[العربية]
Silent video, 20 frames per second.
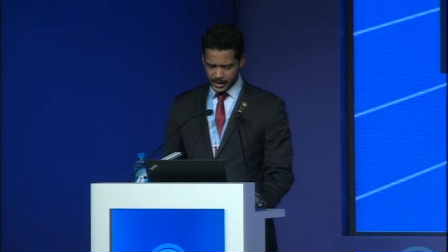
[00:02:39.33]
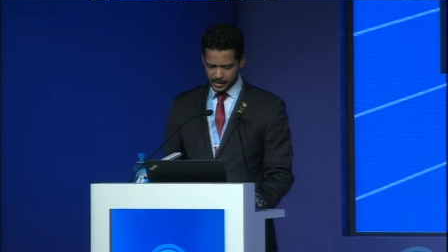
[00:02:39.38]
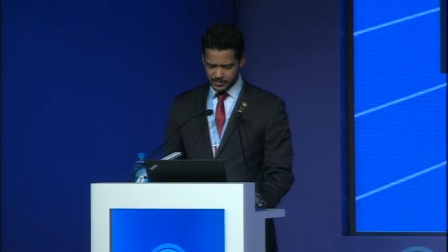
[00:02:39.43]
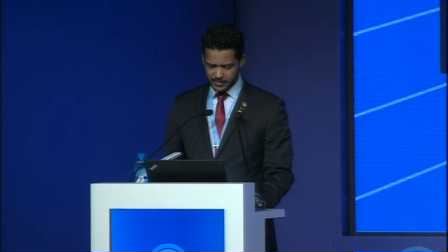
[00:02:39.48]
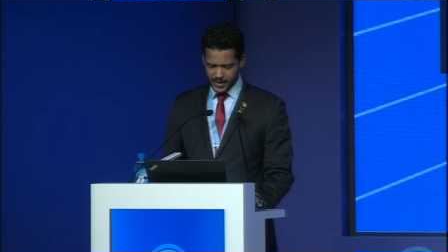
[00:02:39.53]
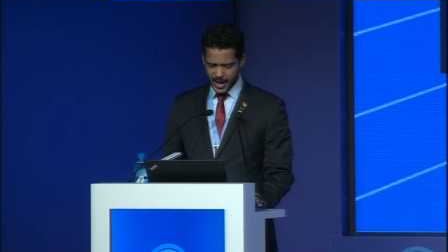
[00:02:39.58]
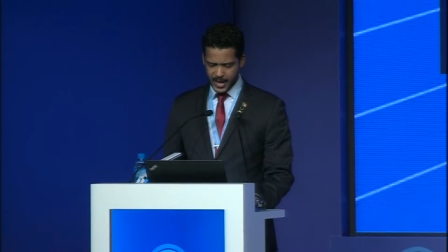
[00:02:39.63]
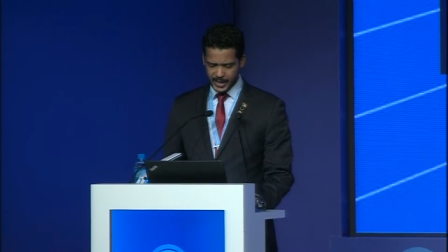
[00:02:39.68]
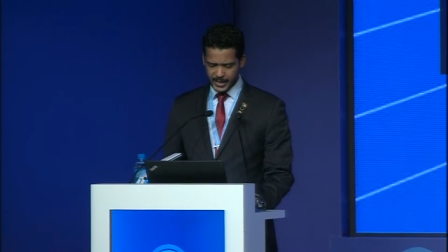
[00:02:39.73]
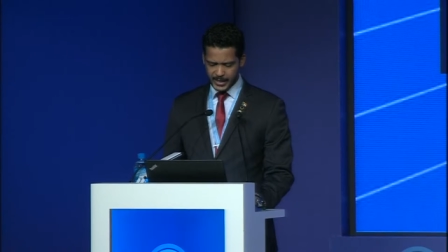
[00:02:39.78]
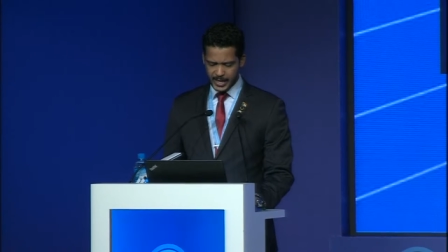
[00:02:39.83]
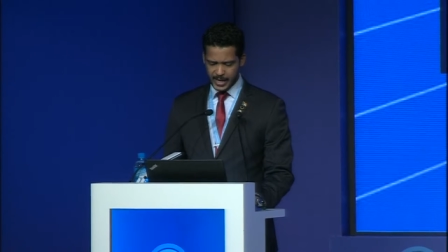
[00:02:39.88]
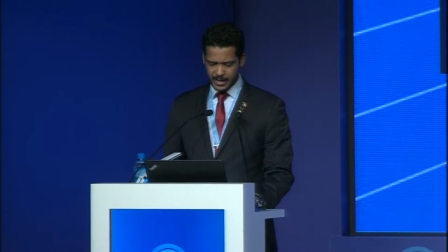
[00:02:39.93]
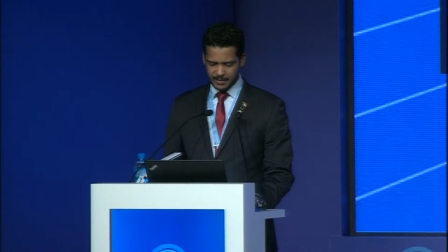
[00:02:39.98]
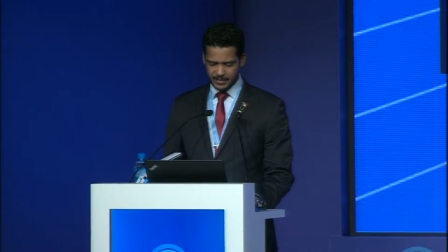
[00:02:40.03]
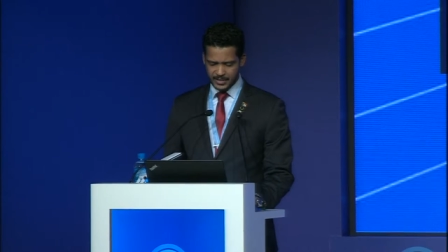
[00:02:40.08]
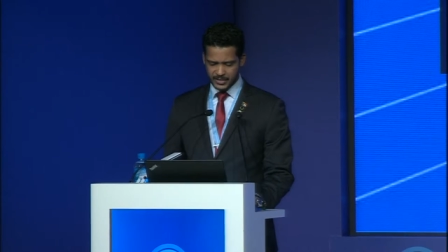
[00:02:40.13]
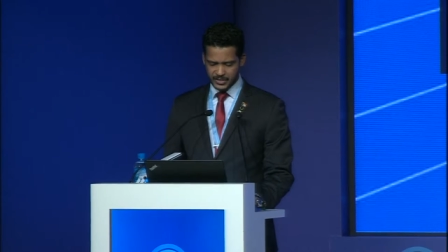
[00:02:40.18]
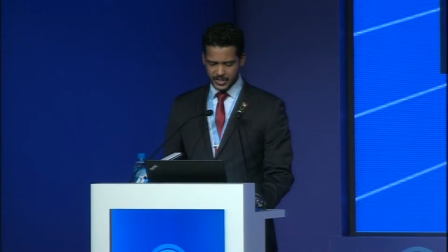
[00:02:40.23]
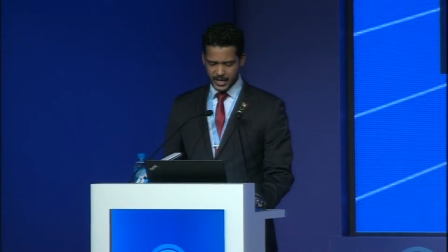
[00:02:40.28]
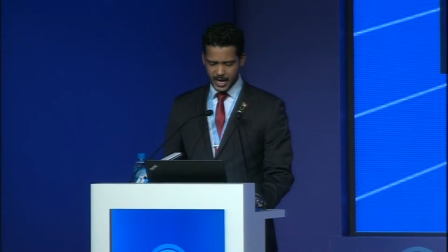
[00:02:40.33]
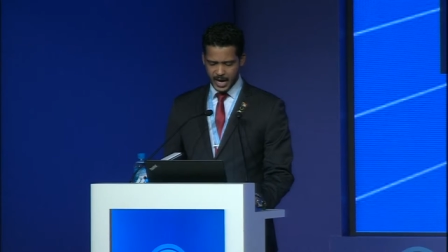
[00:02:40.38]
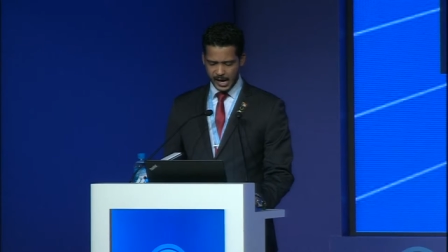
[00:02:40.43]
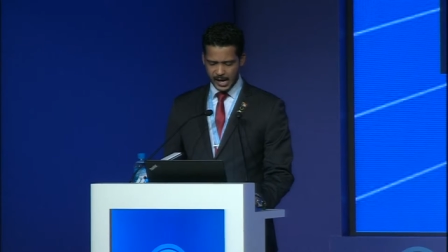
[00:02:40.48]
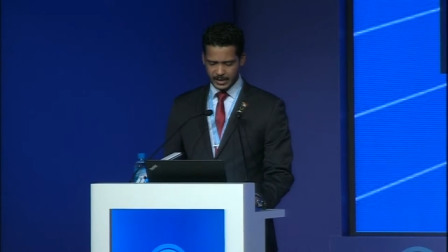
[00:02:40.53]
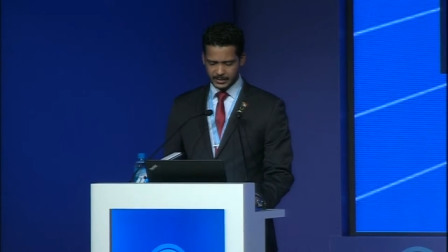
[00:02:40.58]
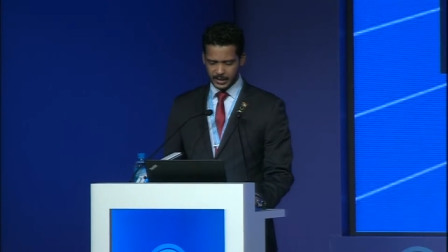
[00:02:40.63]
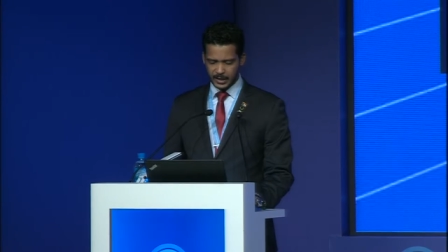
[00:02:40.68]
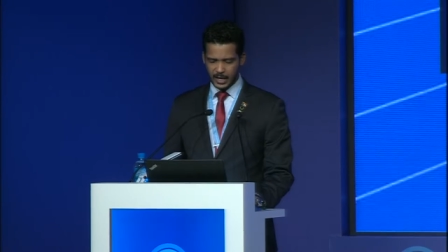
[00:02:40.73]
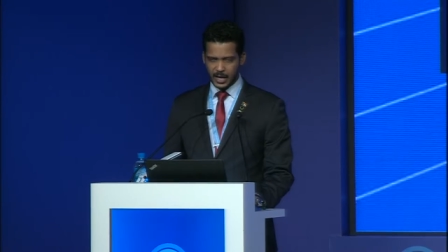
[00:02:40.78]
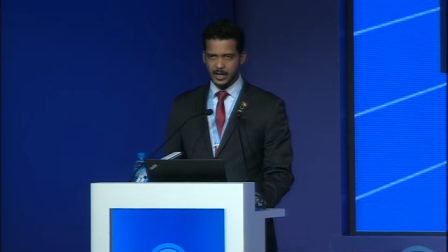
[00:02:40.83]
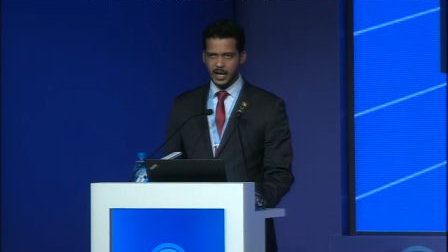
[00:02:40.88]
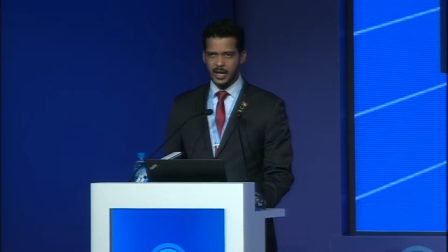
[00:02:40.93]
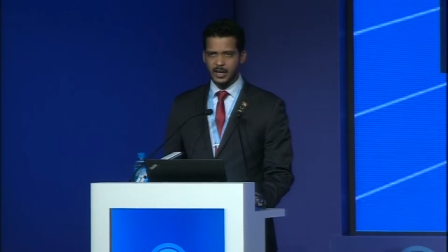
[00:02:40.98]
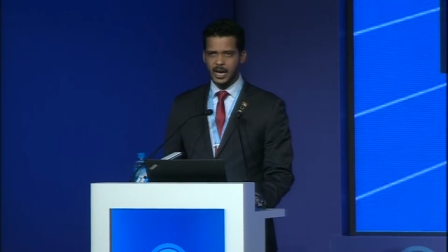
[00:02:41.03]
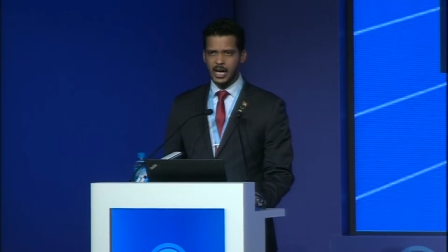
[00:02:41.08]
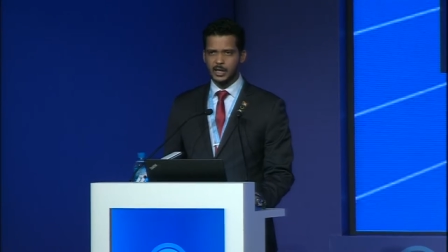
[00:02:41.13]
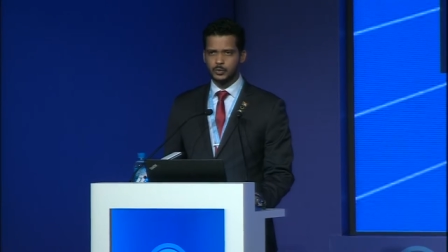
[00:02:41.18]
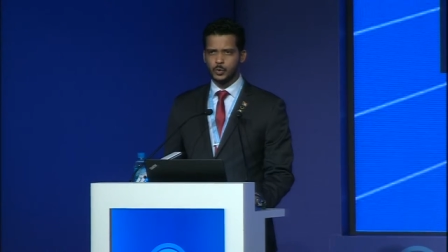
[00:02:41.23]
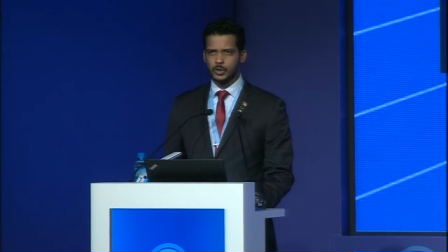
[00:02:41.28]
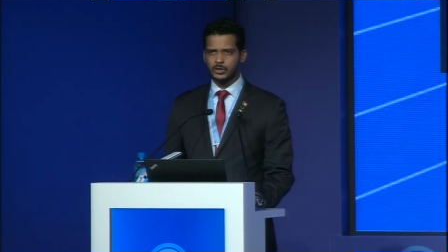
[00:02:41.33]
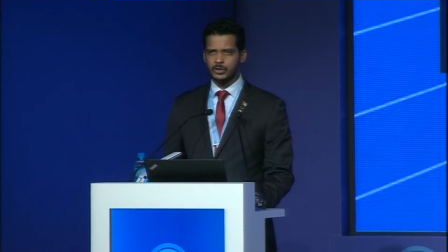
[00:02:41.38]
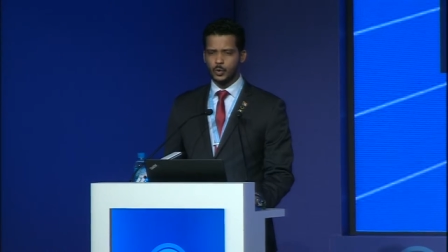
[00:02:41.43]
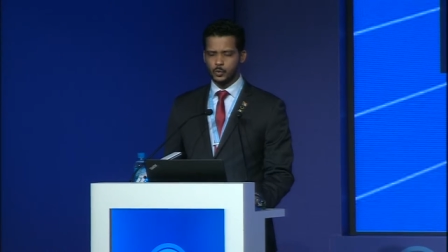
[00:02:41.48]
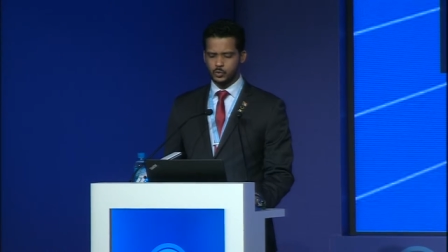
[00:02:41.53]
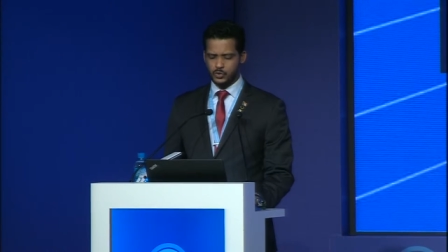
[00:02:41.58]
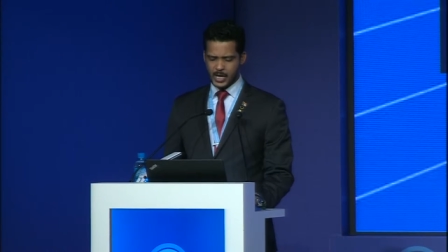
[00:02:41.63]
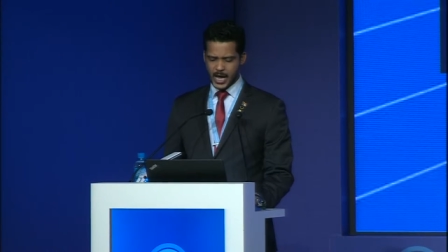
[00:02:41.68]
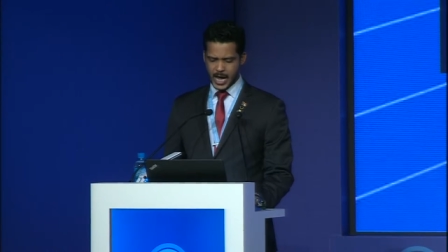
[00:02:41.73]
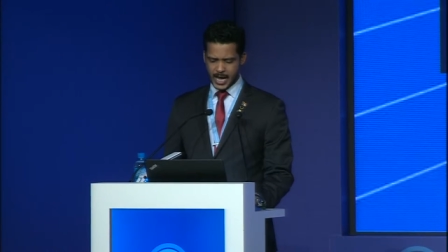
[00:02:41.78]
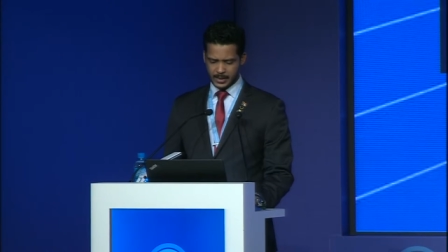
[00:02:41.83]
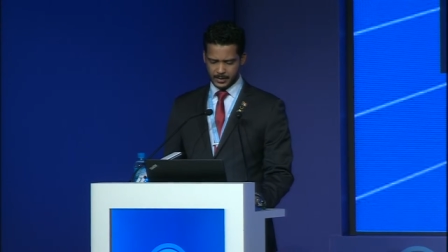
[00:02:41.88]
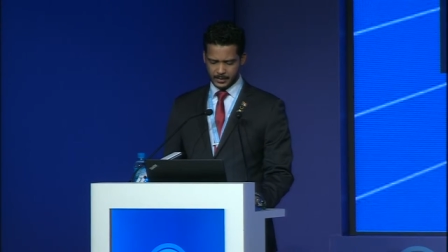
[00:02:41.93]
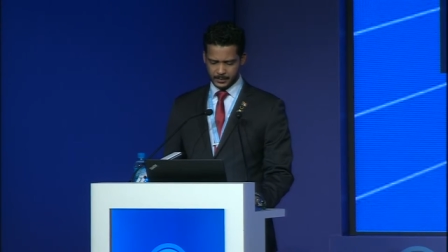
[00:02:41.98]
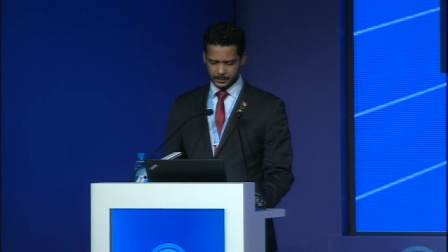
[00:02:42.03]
الفاعلة في صياغة القرارات والتوصيات